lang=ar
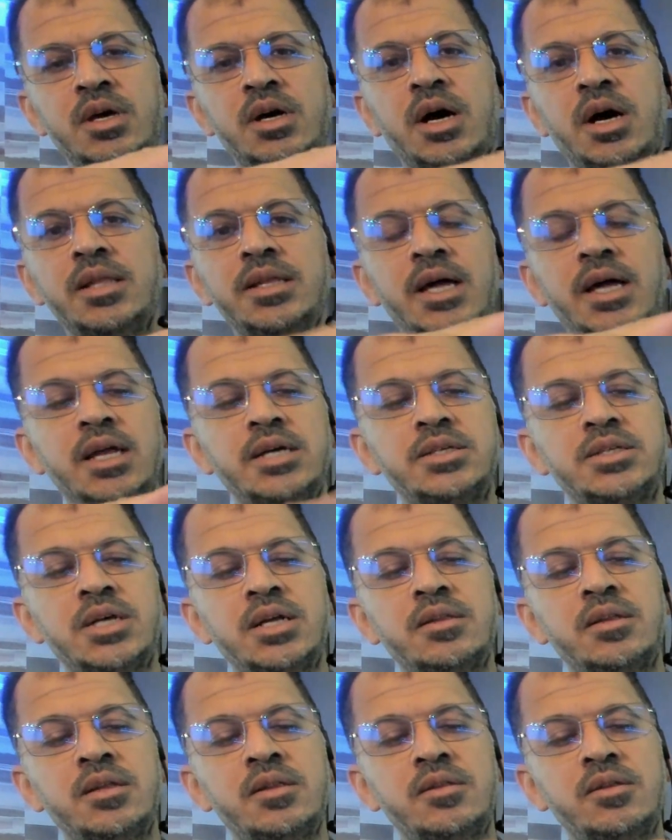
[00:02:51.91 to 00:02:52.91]
هذه
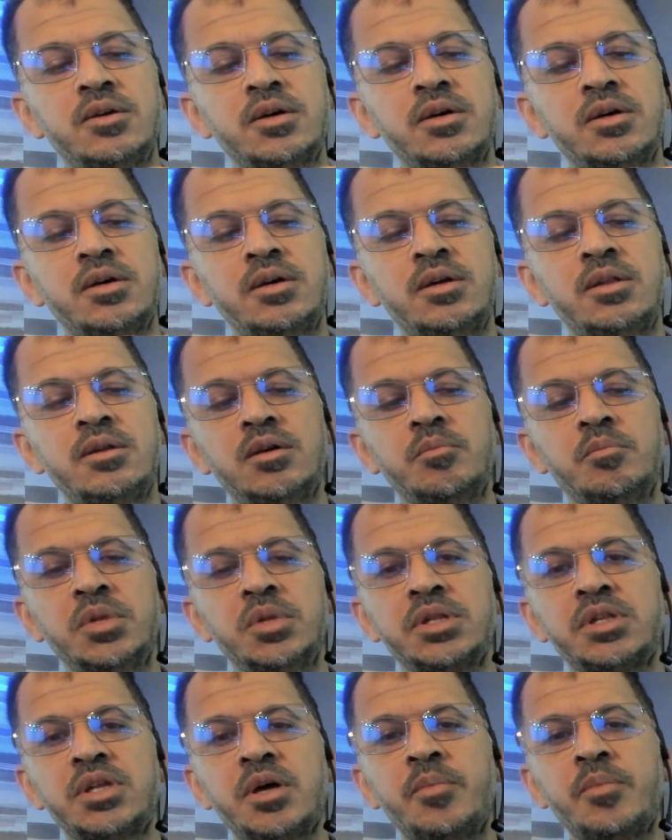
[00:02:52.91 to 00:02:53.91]
علشان تنتقل
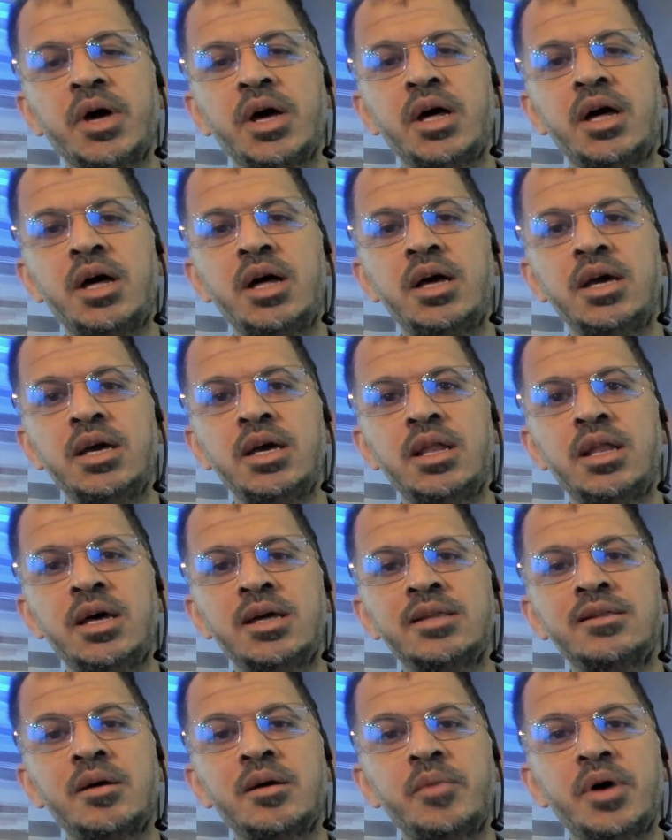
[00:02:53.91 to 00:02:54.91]
من طبقه الى
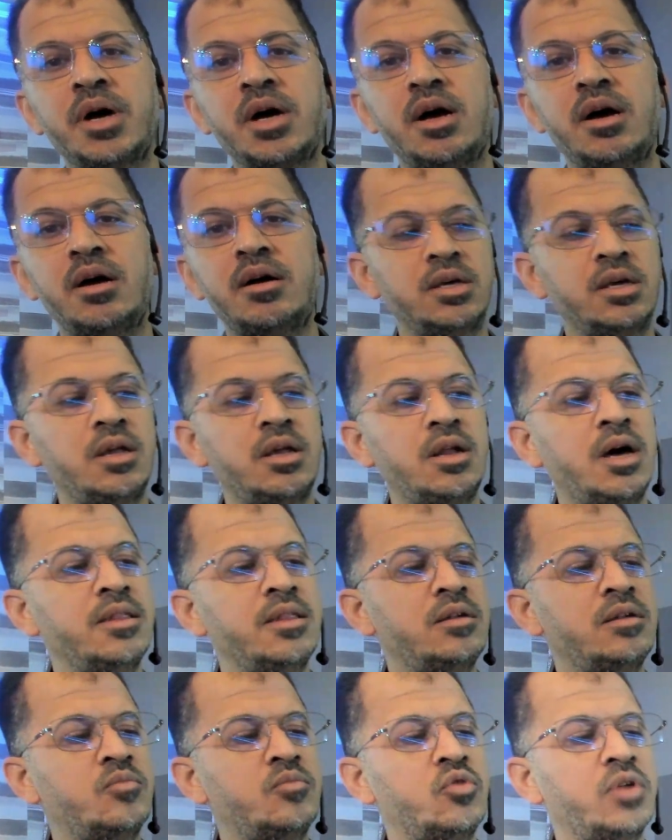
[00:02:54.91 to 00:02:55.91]
طبقه كل هذه
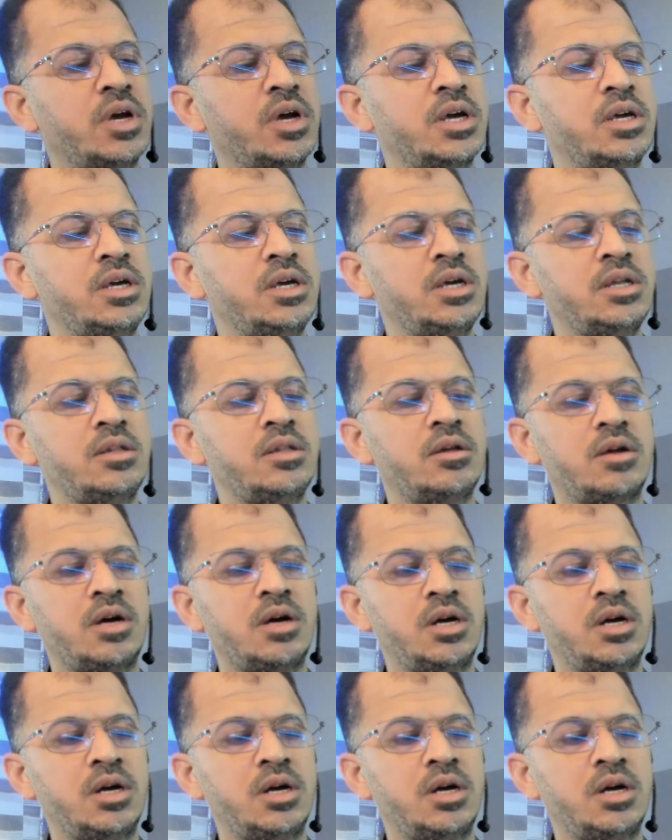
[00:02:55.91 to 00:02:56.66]
الامور اكيد راح